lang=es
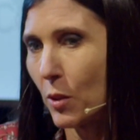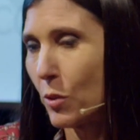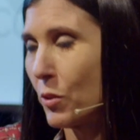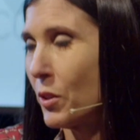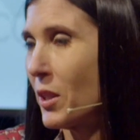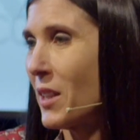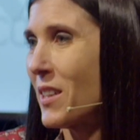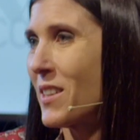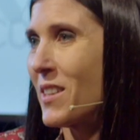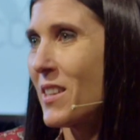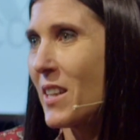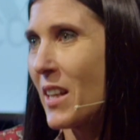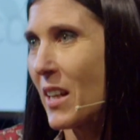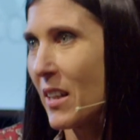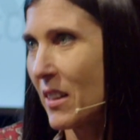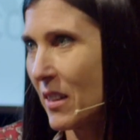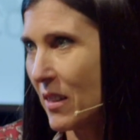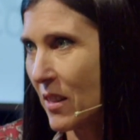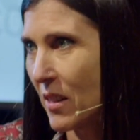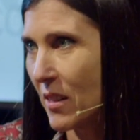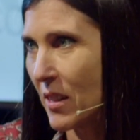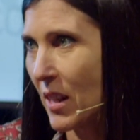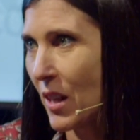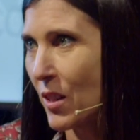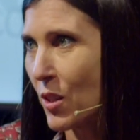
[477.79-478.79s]
donde sea
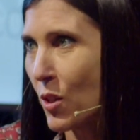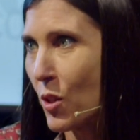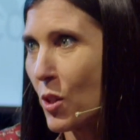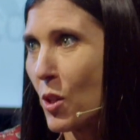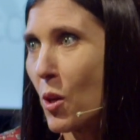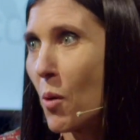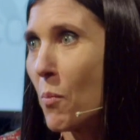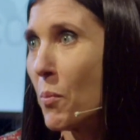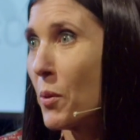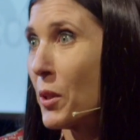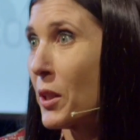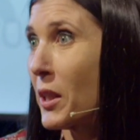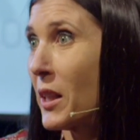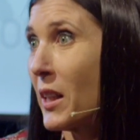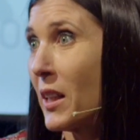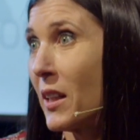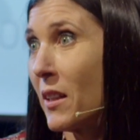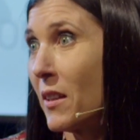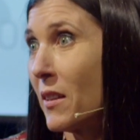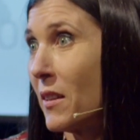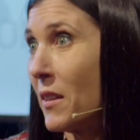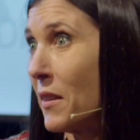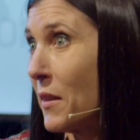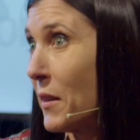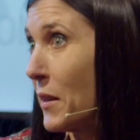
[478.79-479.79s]
necesario? Digo,
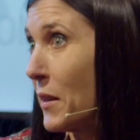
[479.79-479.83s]
porque